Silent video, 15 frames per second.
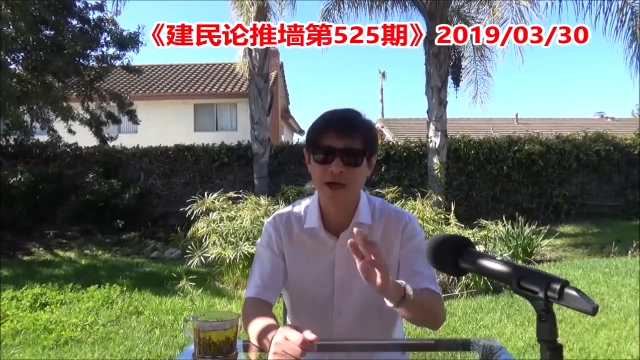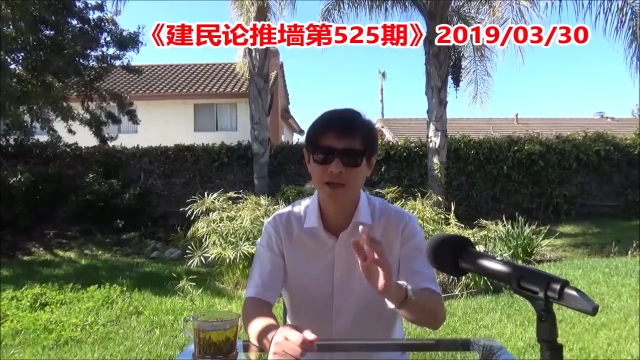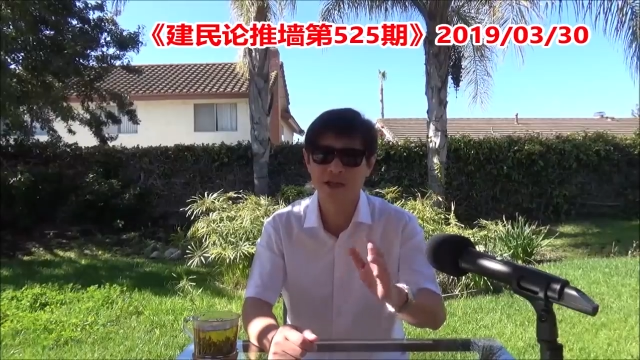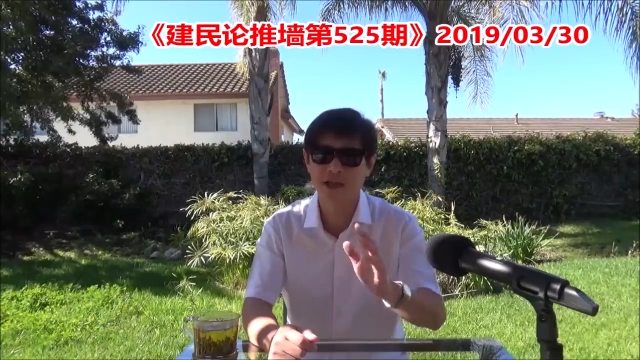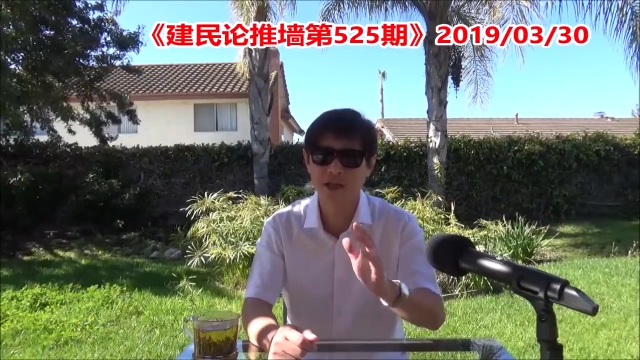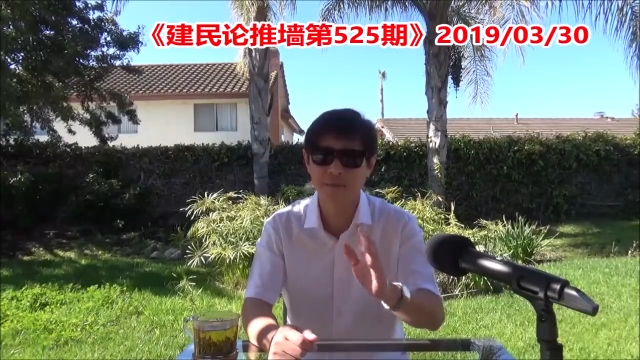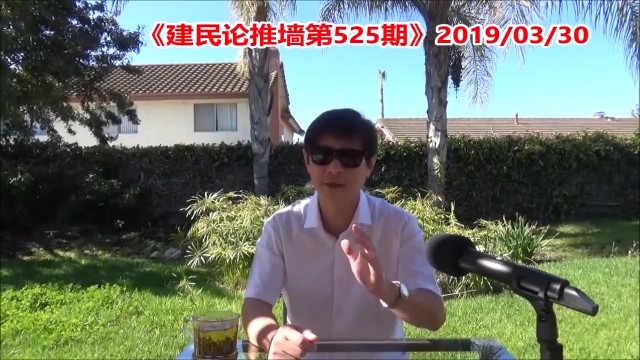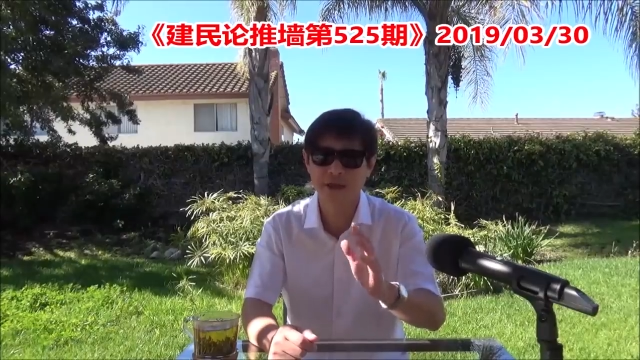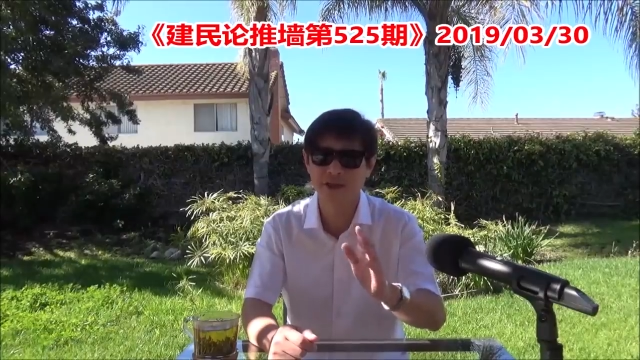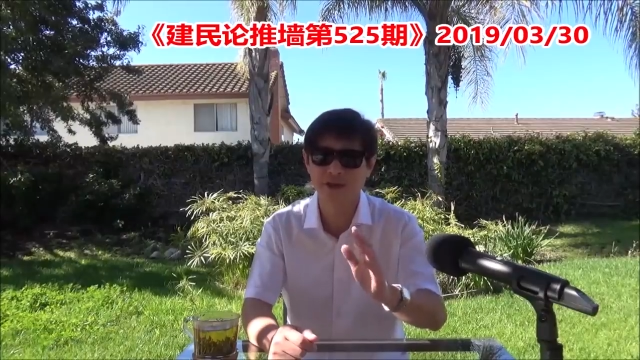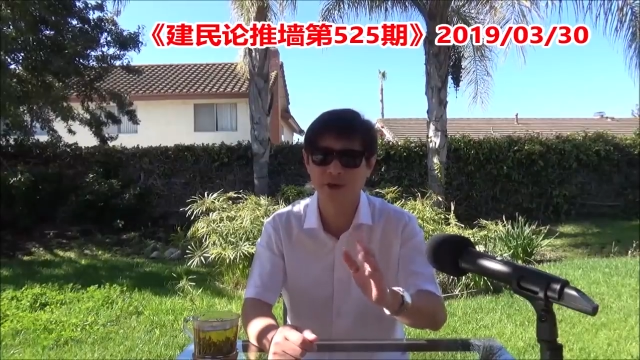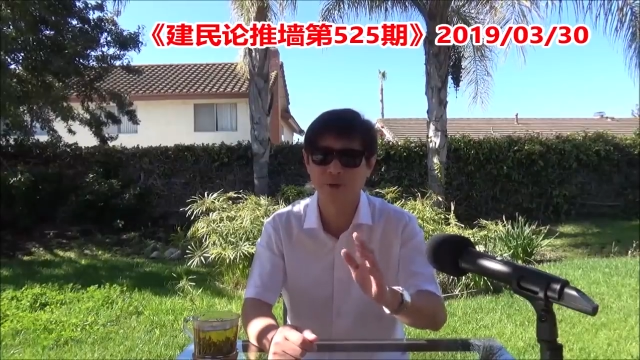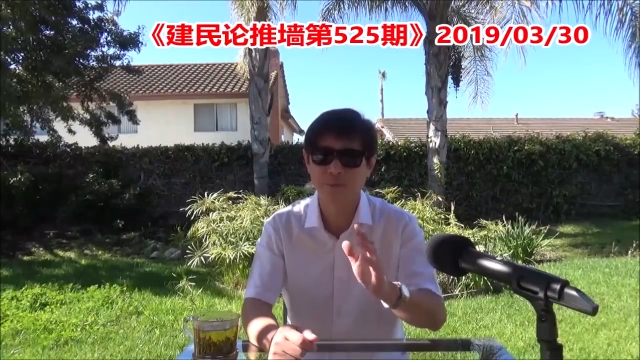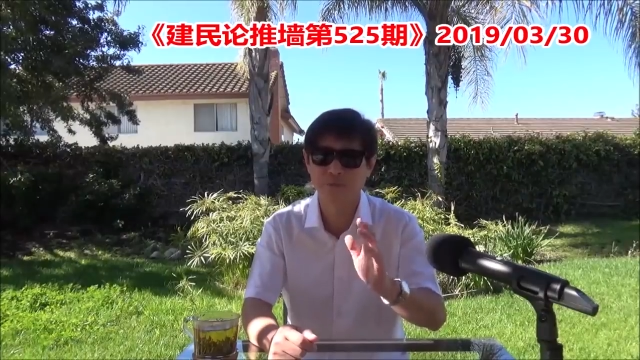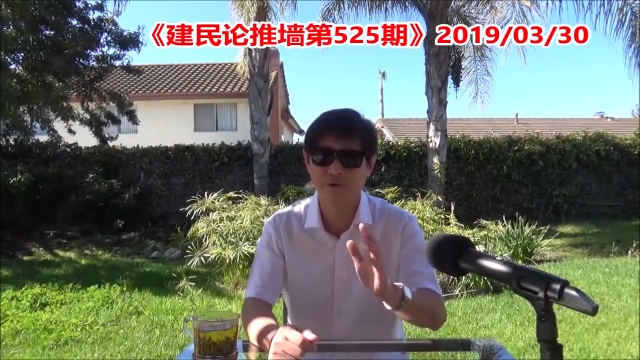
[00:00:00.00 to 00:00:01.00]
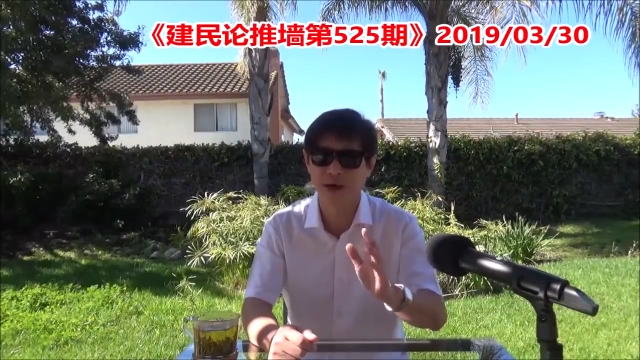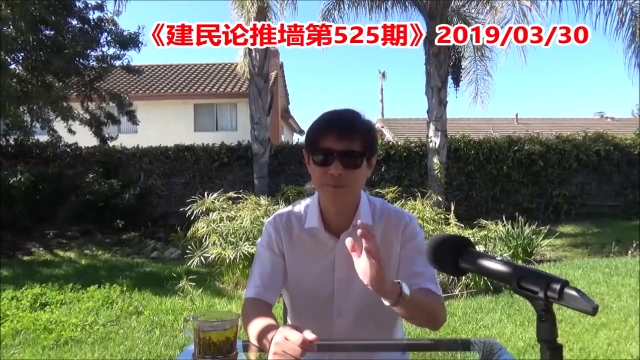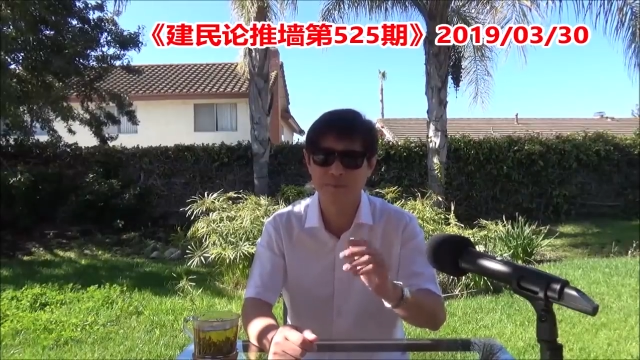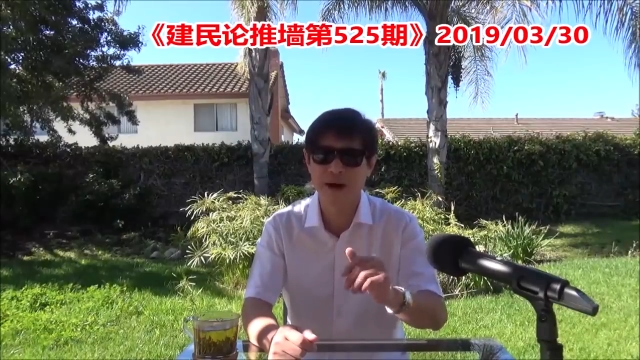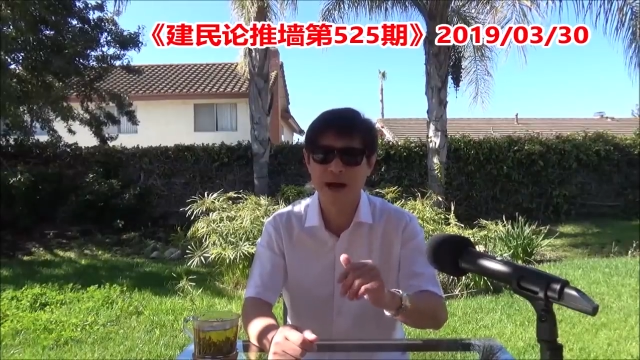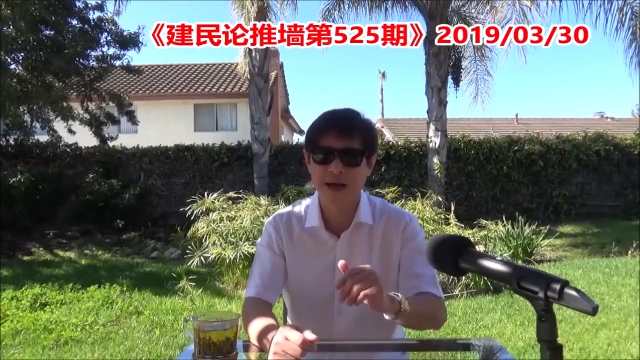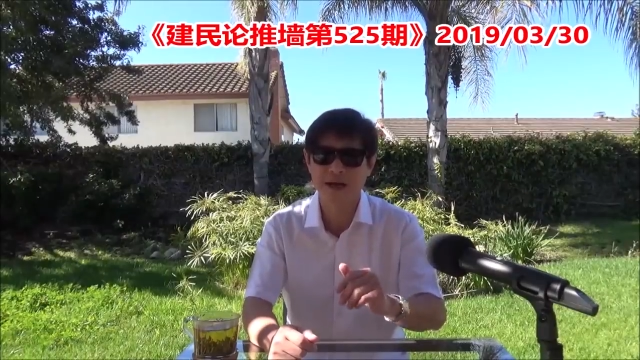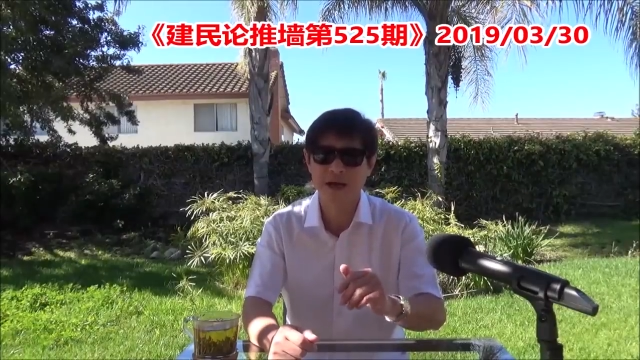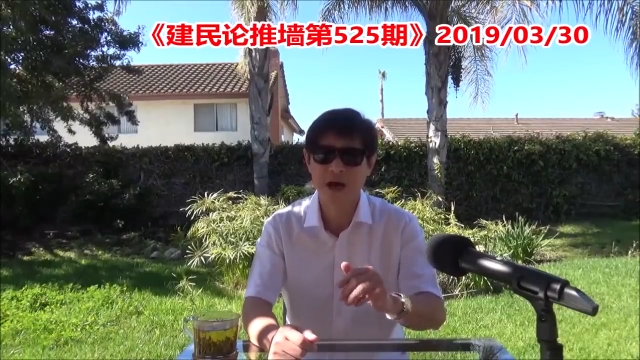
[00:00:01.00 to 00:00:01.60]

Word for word: 习近平的脚步很慢，